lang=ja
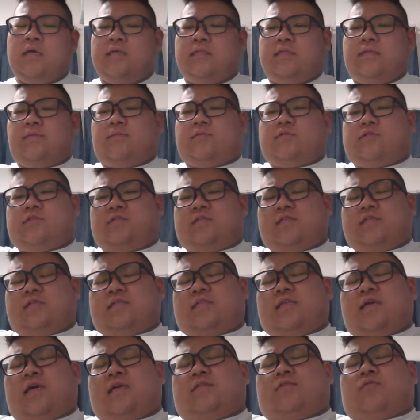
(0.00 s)
でも
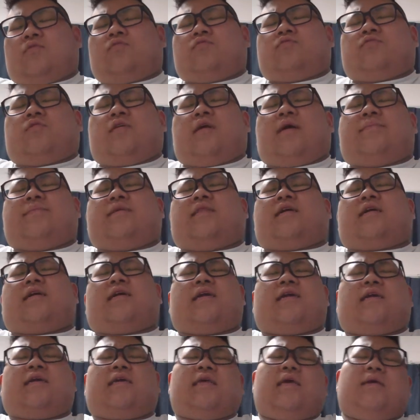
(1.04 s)
ツイッターってほんとやめなきゃ
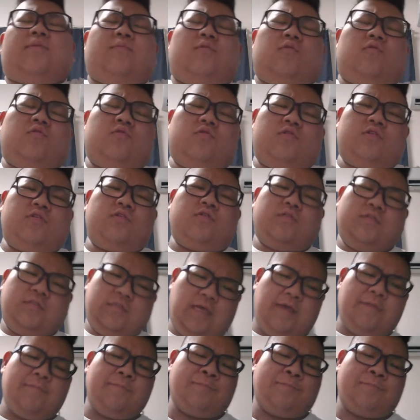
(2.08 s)
いけないものの一つで。